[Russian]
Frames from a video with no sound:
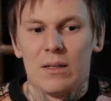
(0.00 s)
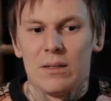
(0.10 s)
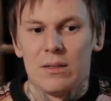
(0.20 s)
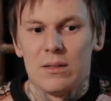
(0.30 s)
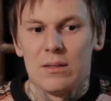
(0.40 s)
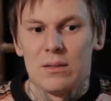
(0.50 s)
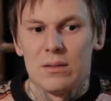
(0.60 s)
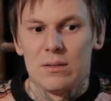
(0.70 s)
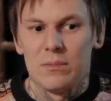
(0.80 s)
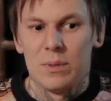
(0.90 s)

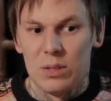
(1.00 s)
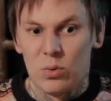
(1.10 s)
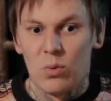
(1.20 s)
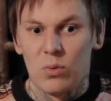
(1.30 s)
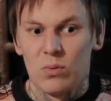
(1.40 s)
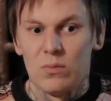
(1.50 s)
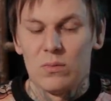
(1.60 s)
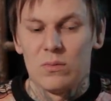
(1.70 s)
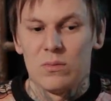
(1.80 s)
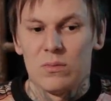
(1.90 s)
Э, по итогу
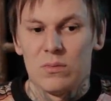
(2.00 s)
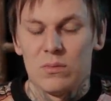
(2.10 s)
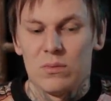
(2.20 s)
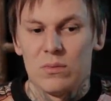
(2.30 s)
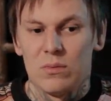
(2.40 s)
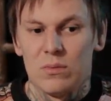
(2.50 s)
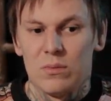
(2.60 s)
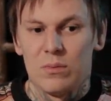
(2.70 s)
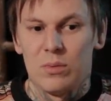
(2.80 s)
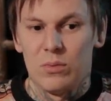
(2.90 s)

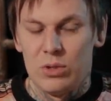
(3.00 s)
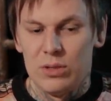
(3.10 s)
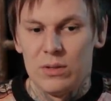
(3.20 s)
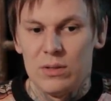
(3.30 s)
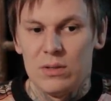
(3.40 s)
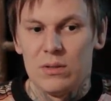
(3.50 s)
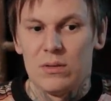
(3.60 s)
получилось